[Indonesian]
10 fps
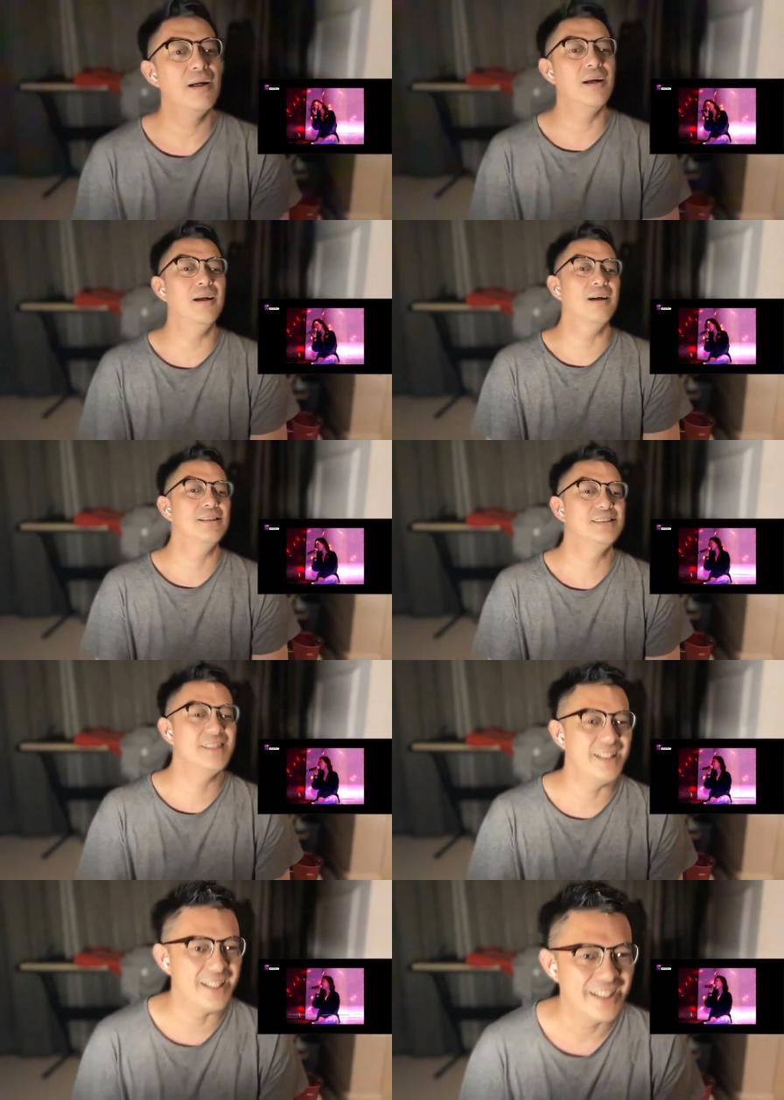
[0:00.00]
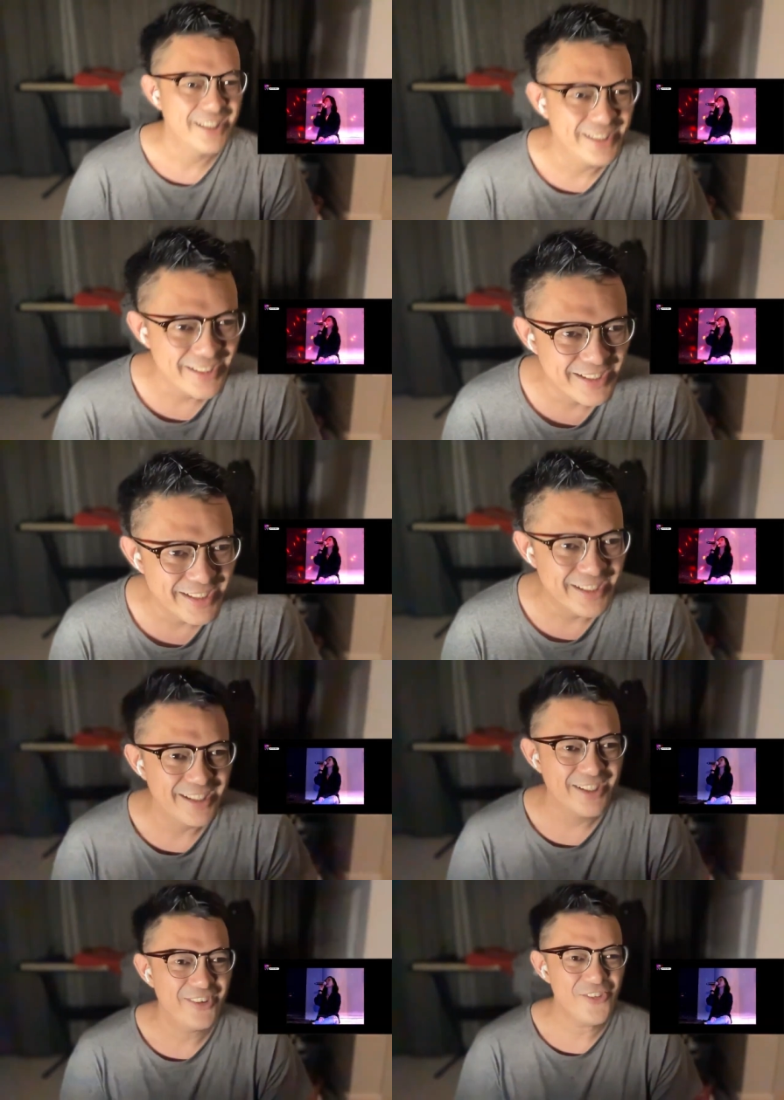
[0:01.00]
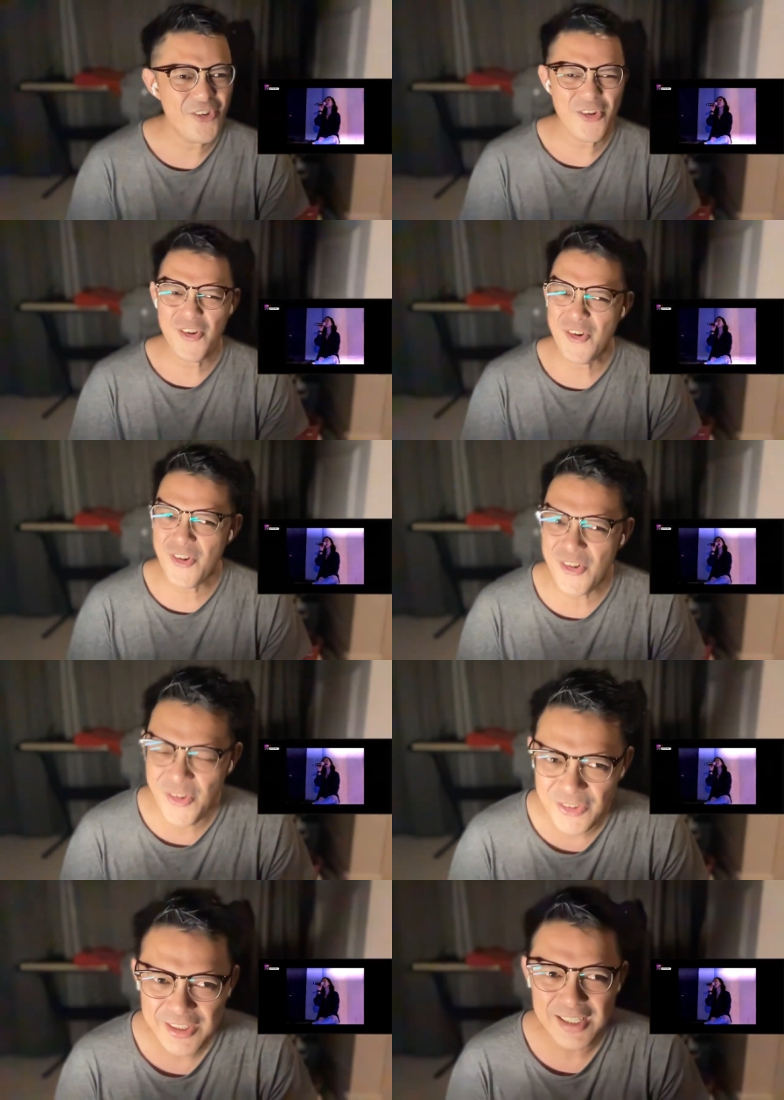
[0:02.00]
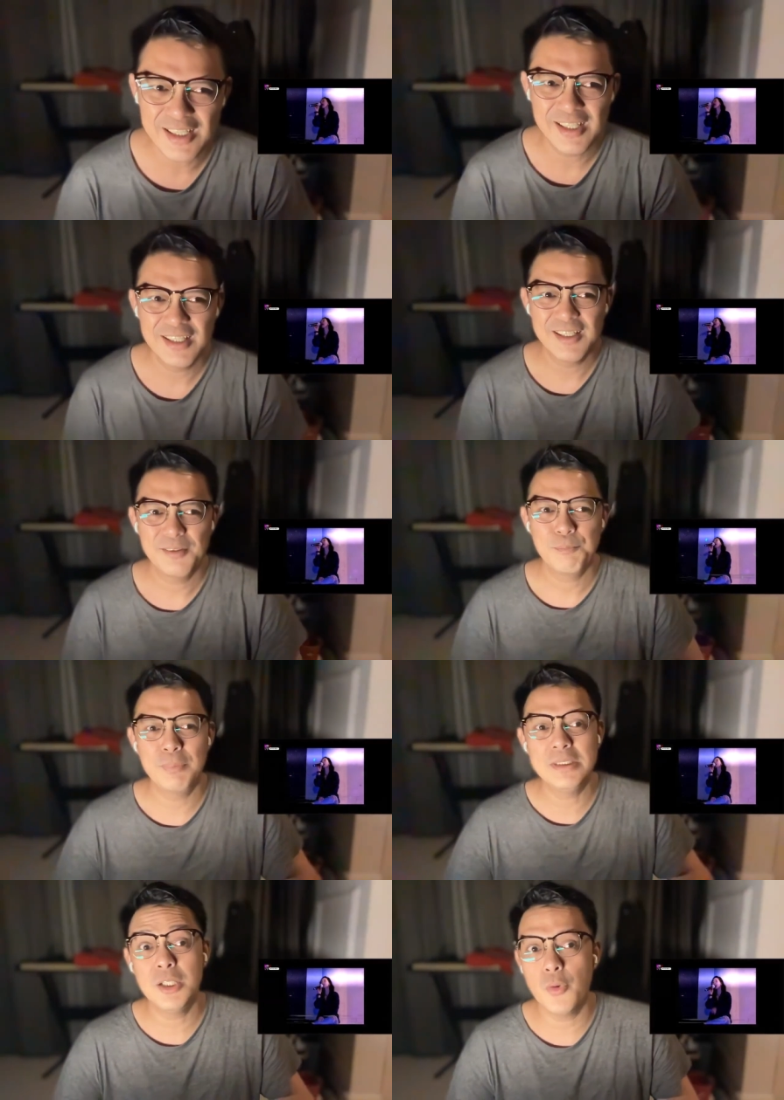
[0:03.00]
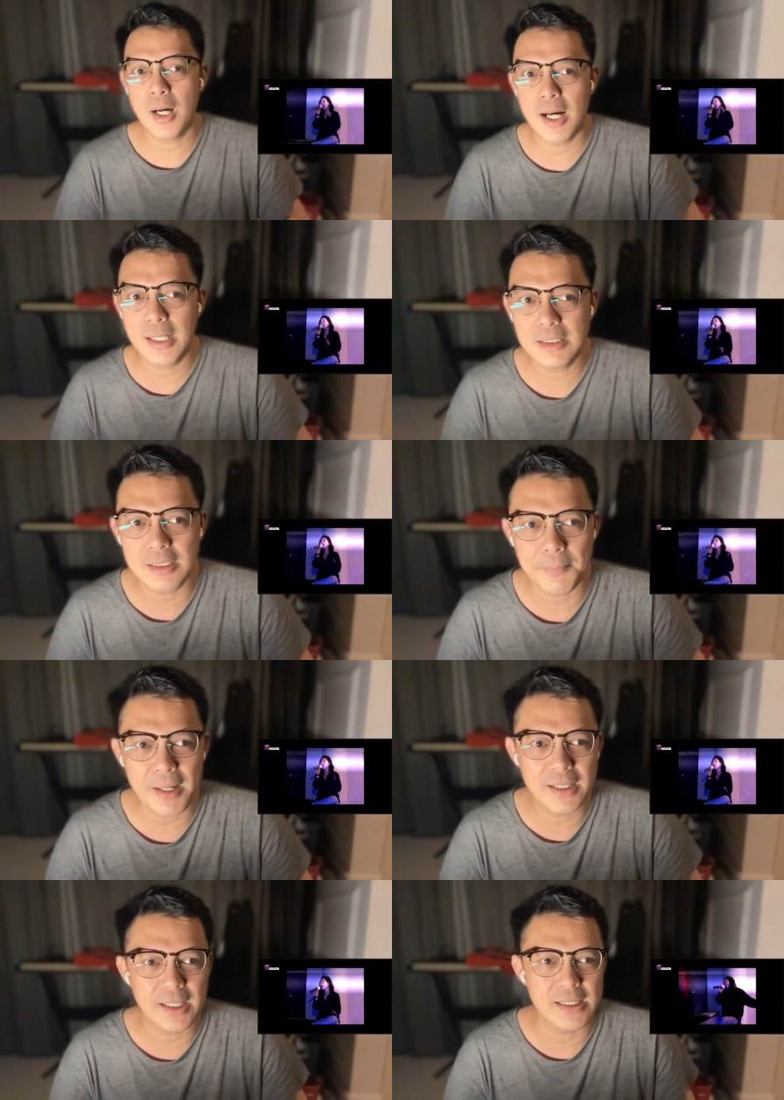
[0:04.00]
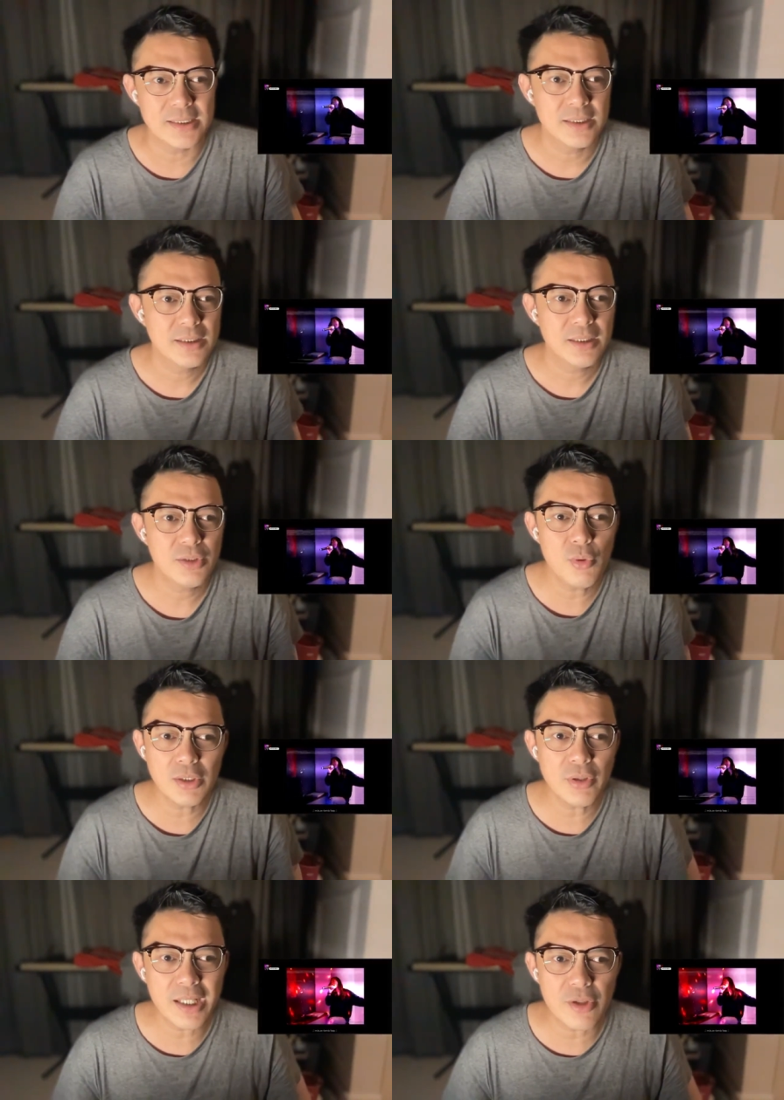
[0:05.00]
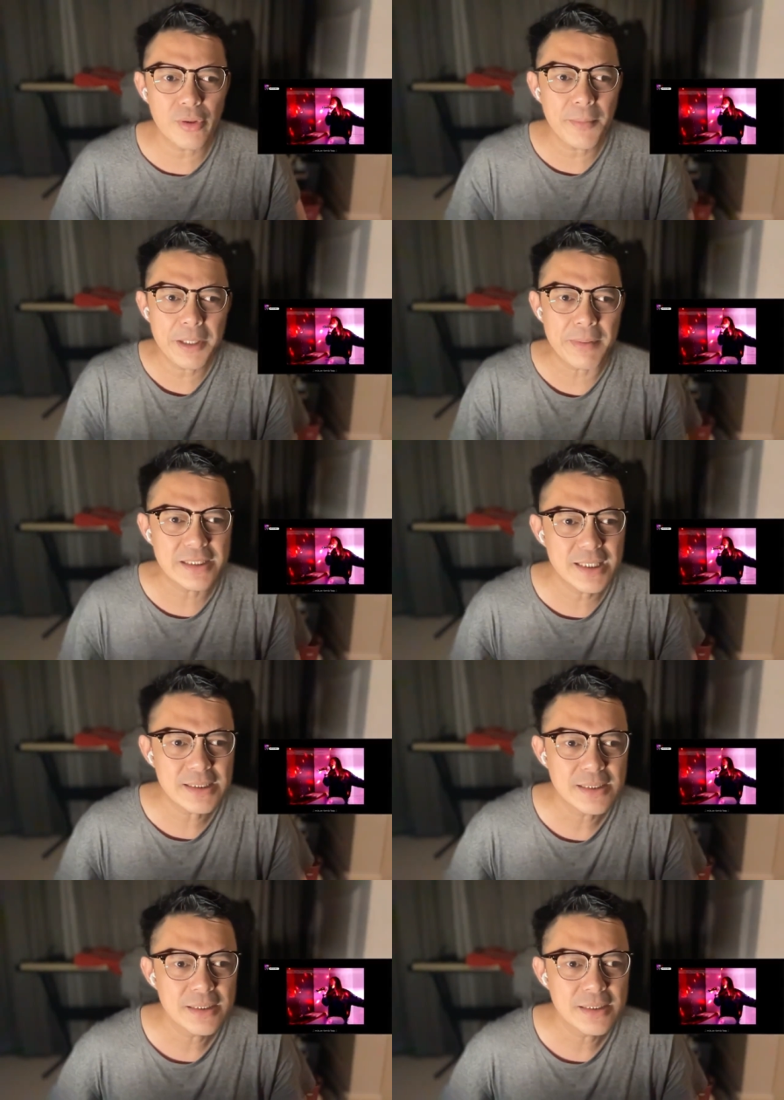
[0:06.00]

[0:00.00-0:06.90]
Asik. Uh, penjiwaan tetap ada guys. Gue gak tau di karaoke apa gimana sih guys.